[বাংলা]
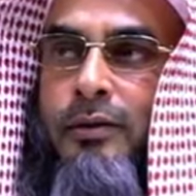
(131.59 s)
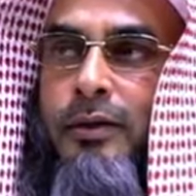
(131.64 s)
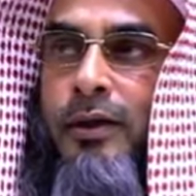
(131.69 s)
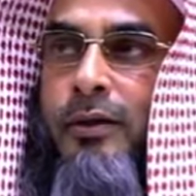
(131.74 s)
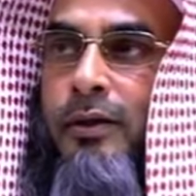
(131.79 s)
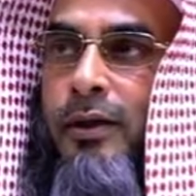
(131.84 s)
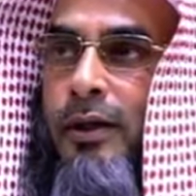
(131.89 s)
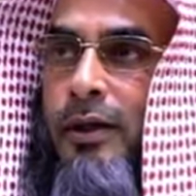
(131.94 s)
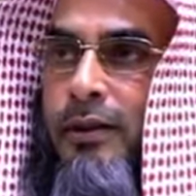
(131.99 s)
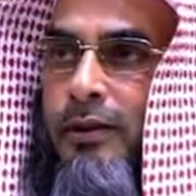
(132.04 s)

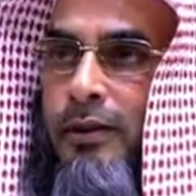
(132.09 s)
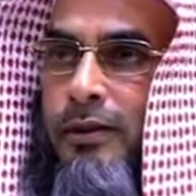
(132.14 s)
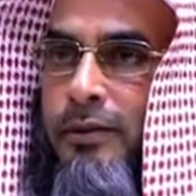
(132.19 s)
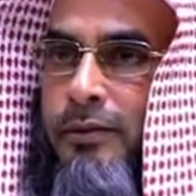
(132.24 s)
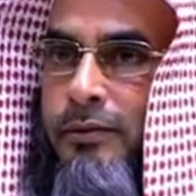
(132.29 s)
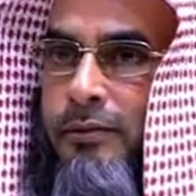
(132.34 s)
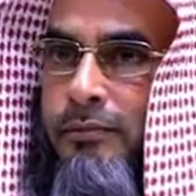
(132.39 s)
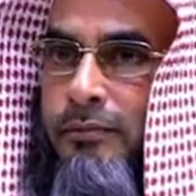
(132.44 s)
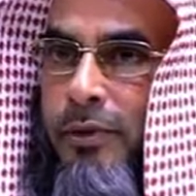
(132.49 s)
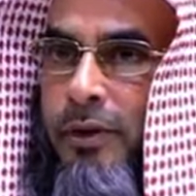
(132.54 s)
তাহলে
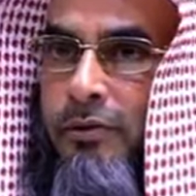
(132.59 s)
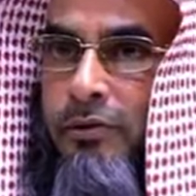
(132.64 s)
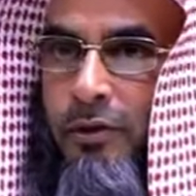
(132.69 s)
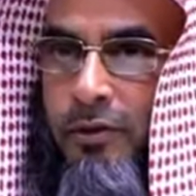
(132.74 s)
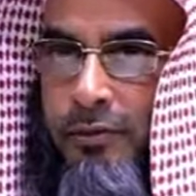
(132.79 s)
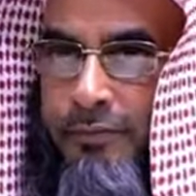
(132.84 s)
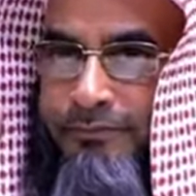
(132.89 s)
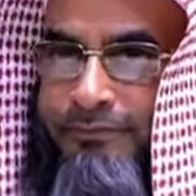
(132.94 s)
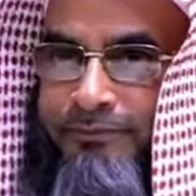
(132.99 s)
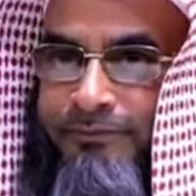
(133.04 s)

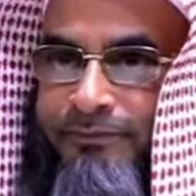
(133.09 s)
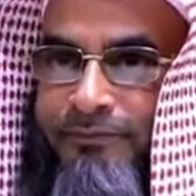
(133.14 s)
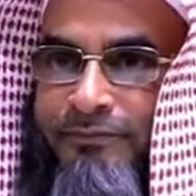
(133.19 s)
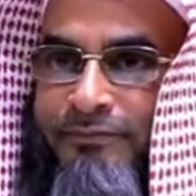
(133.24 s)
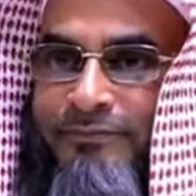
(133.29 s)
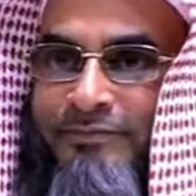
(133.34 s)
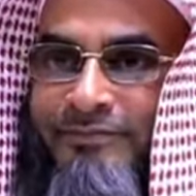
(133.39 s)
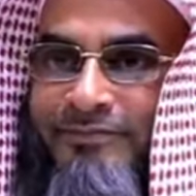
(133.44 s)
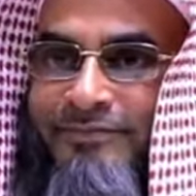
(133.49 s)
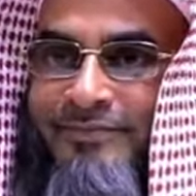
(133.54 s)
বেতর
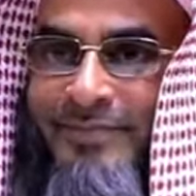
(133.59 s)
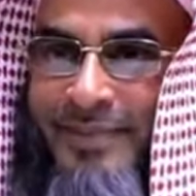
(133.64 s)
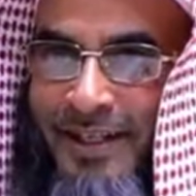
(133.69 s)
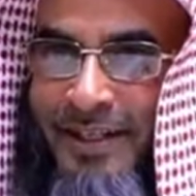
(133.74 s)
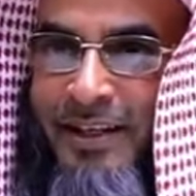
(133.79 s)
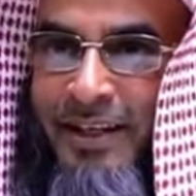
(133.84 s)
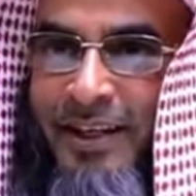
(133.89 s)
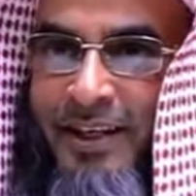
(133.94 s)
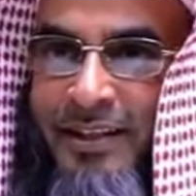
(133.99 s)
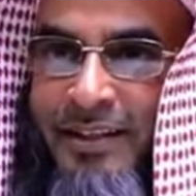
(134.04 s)

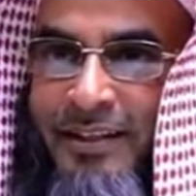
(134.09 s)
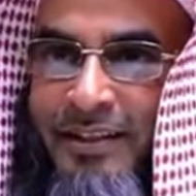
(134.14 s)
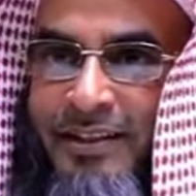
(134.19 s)
ঠিক না